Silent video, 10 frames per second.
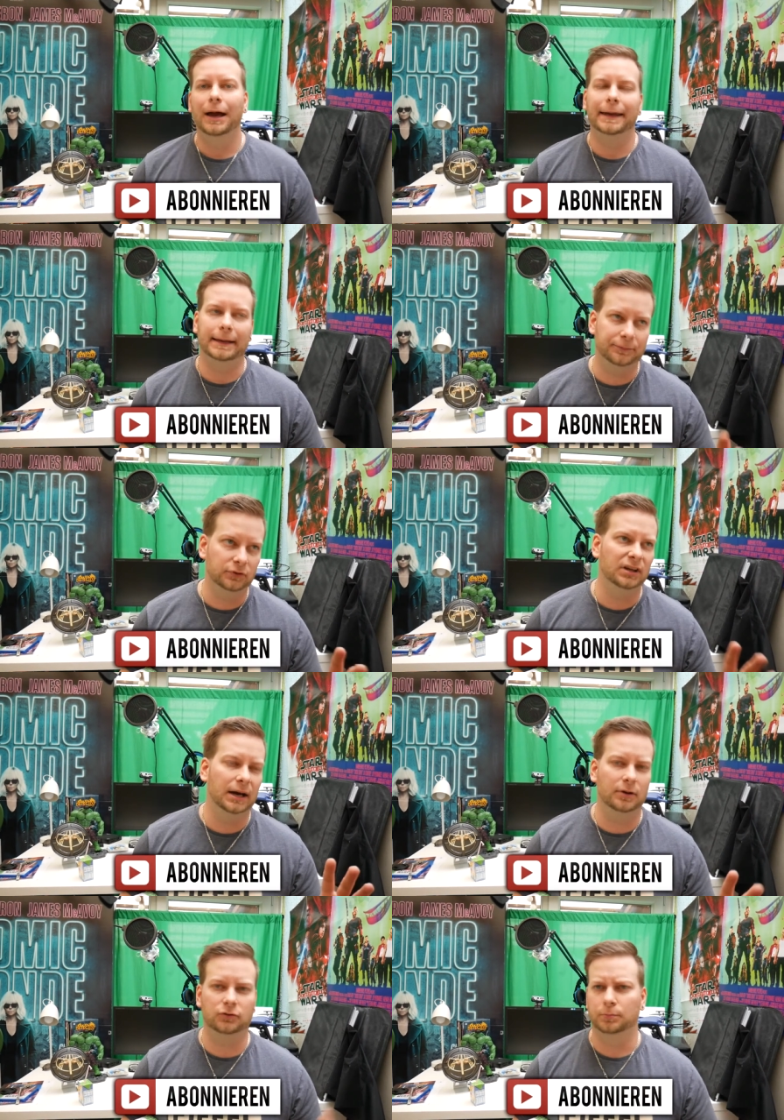Ich habe sie
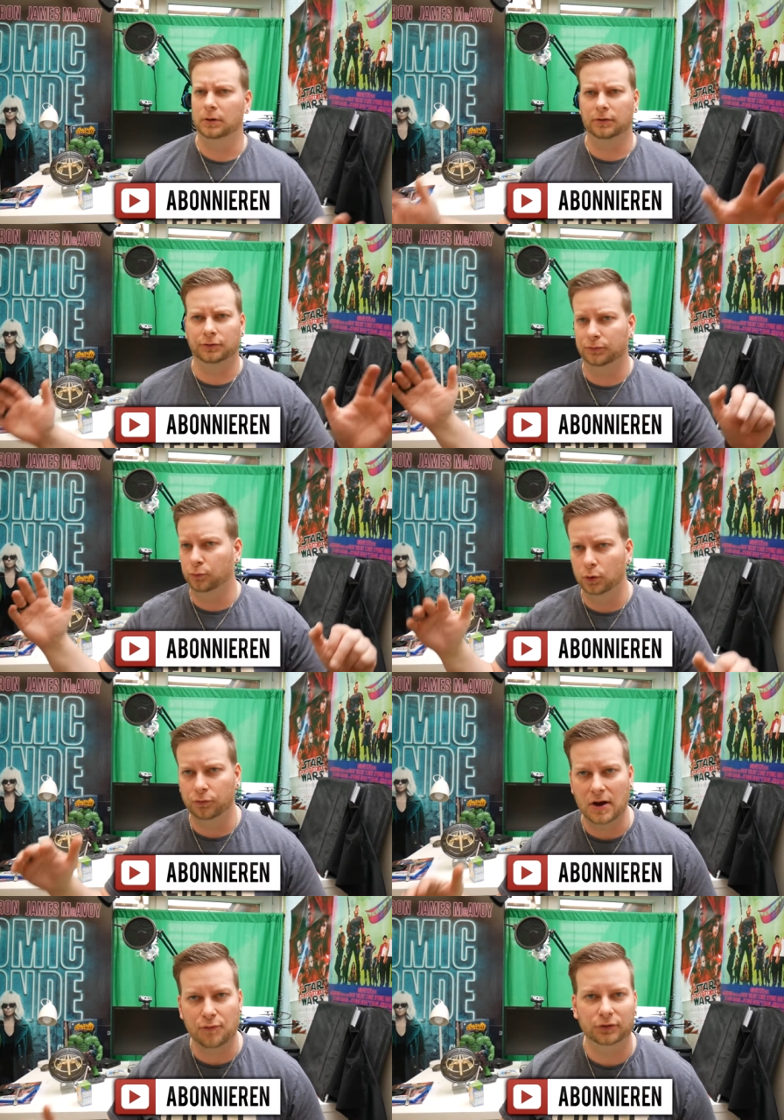damals mal was
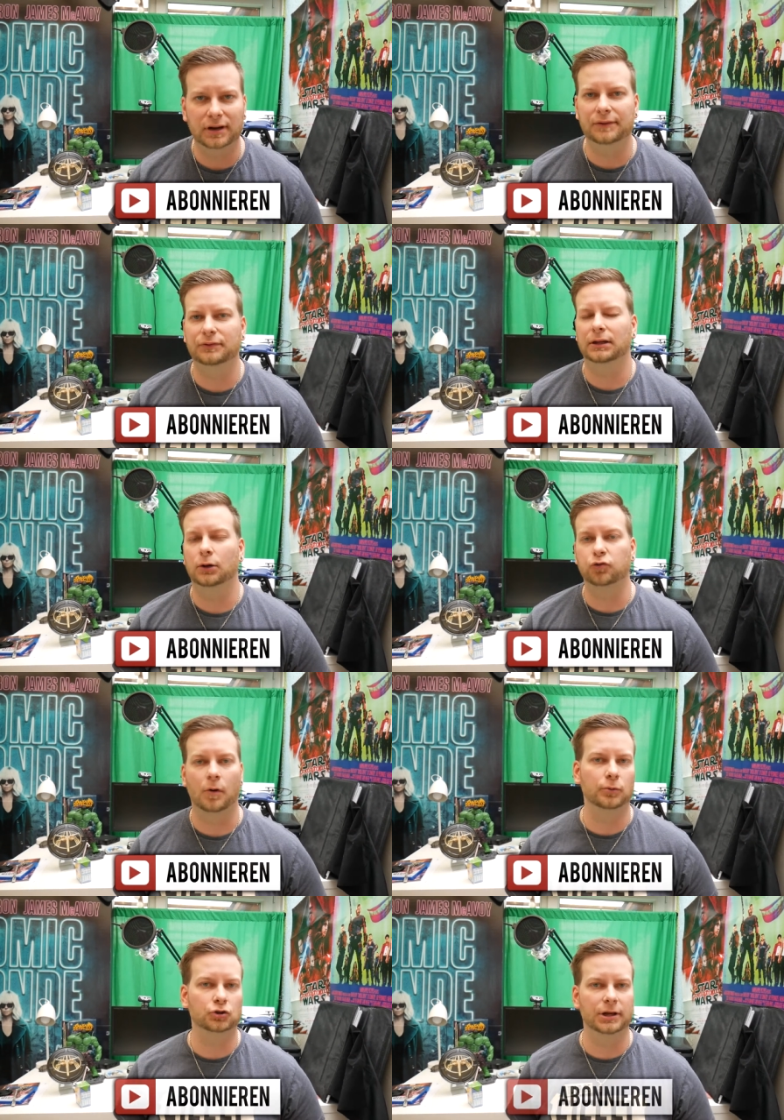ungefähr vor drei, vier Jahren auch
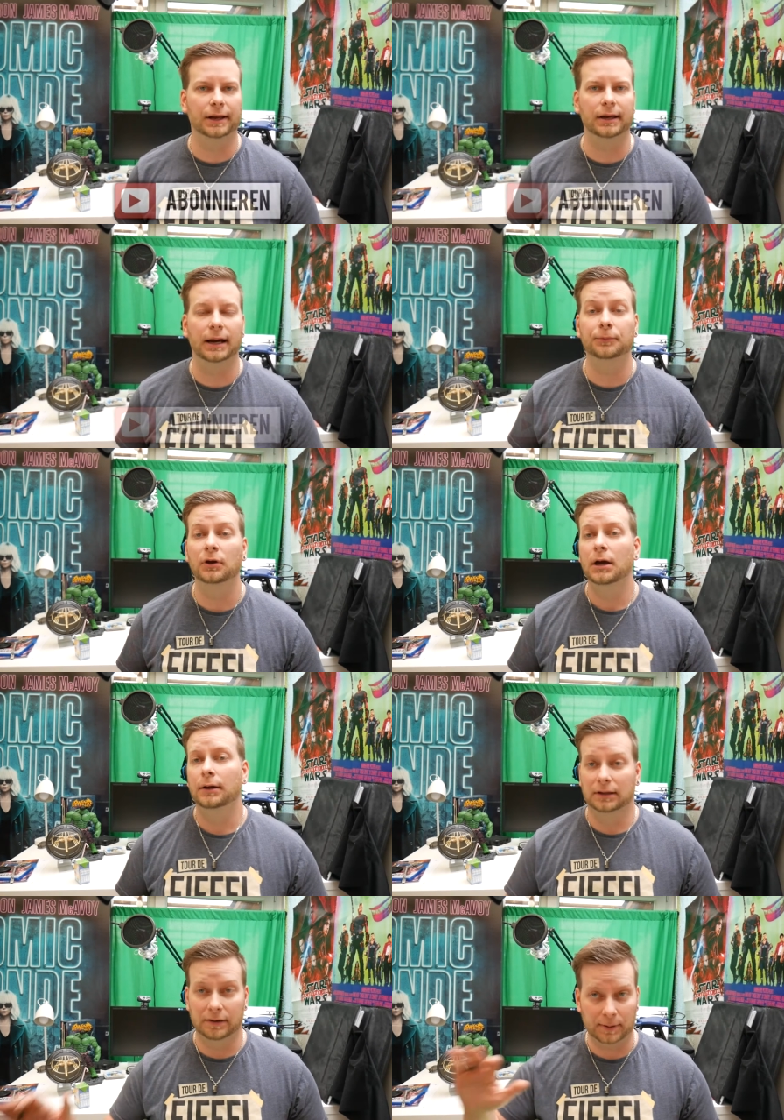schon bestellt gehabt.
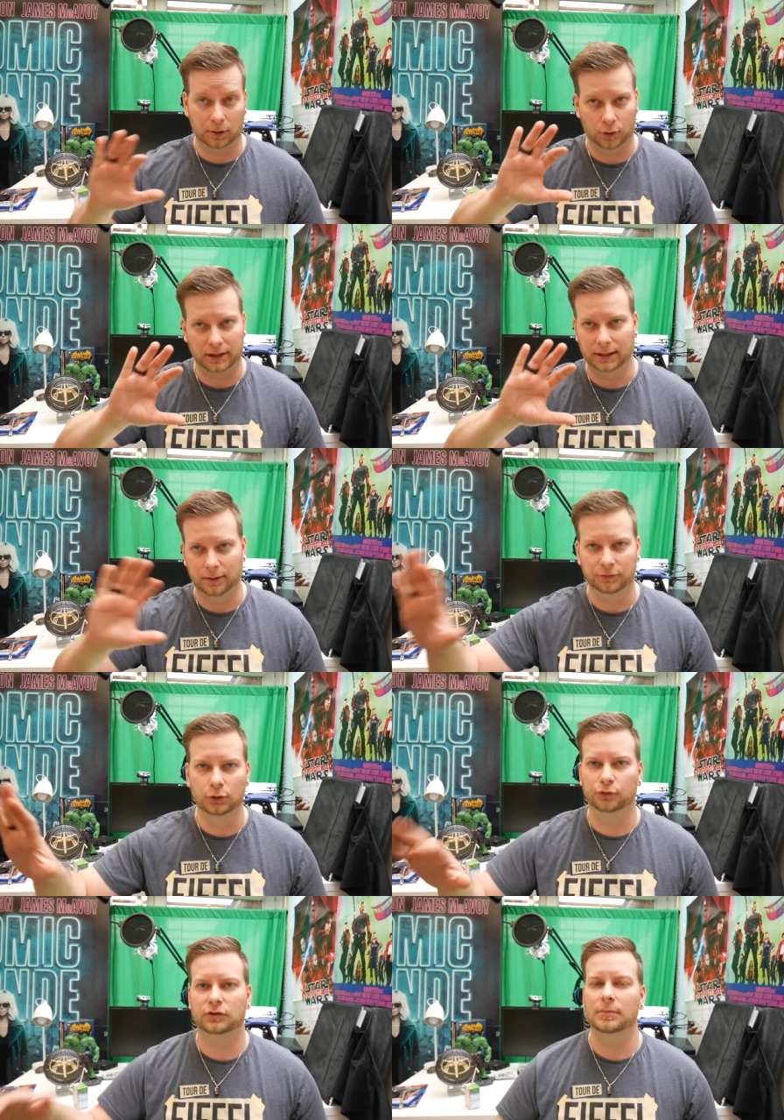Da habe ich ja noch keine
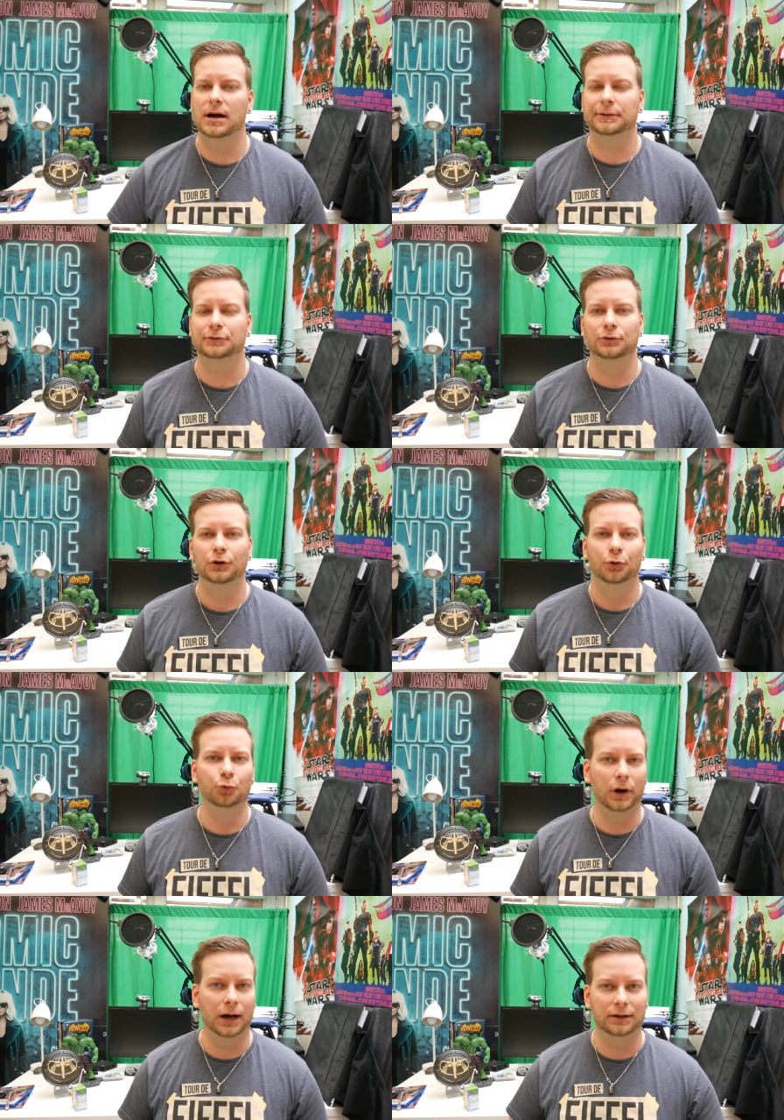Videos gemacht.
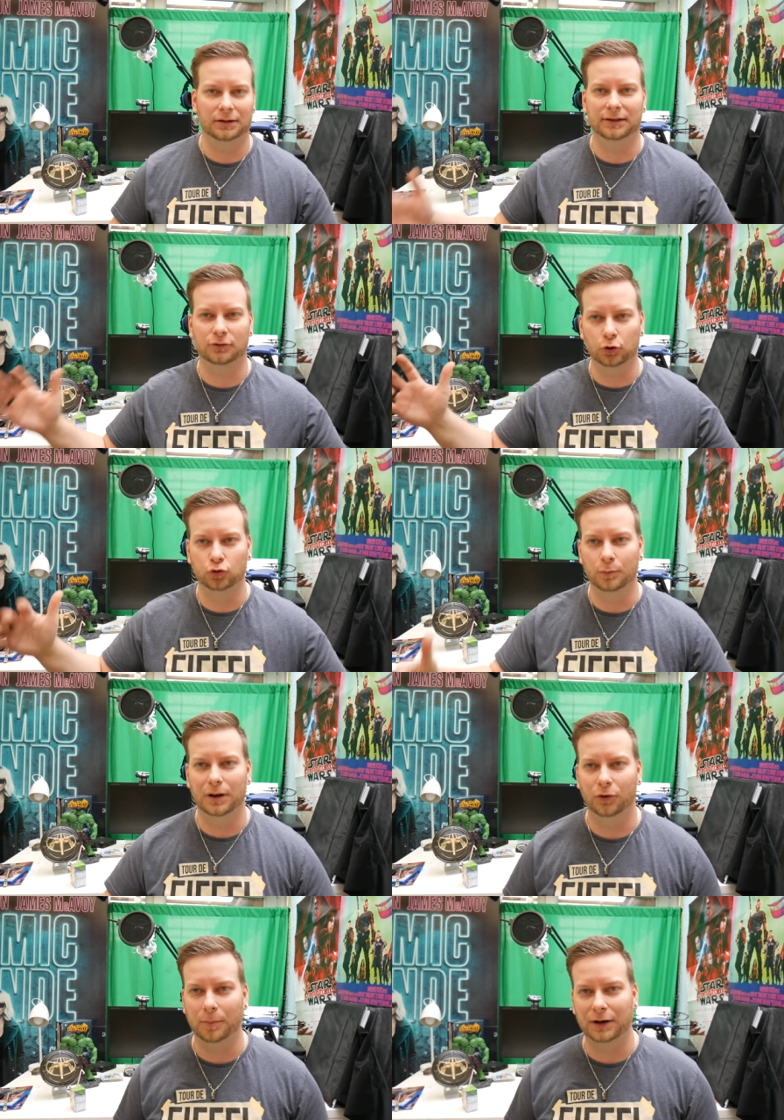Nur halt als
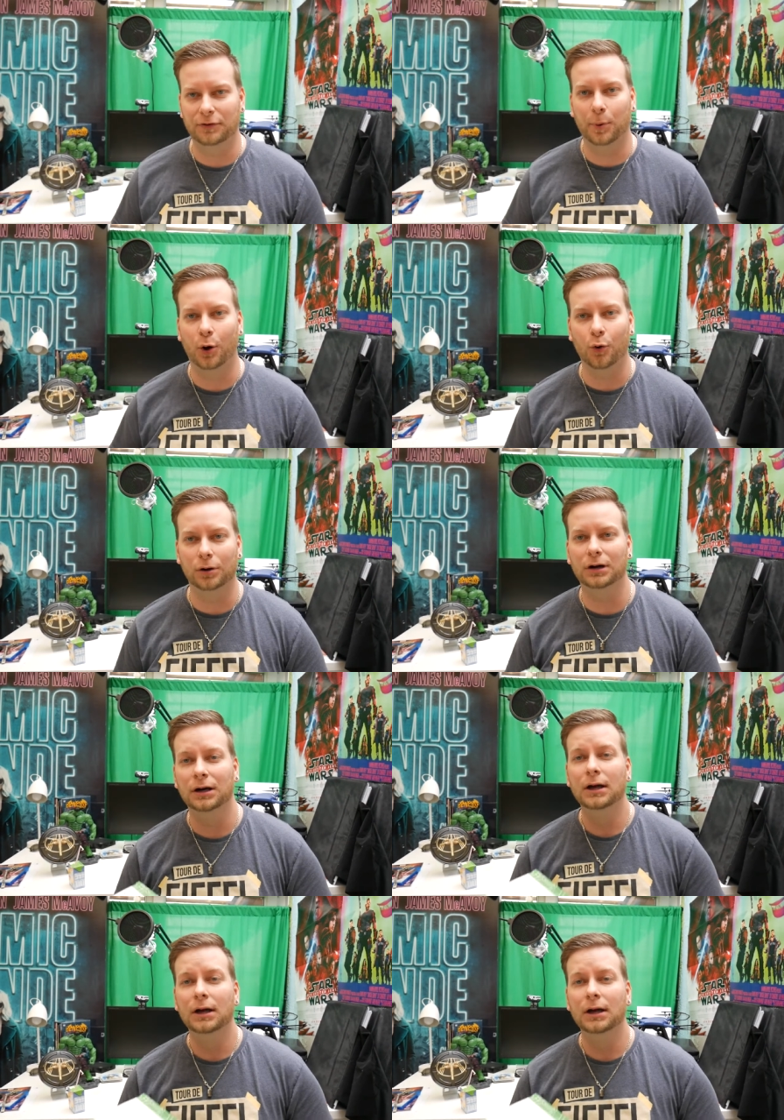Ottoman Normalverbraucher.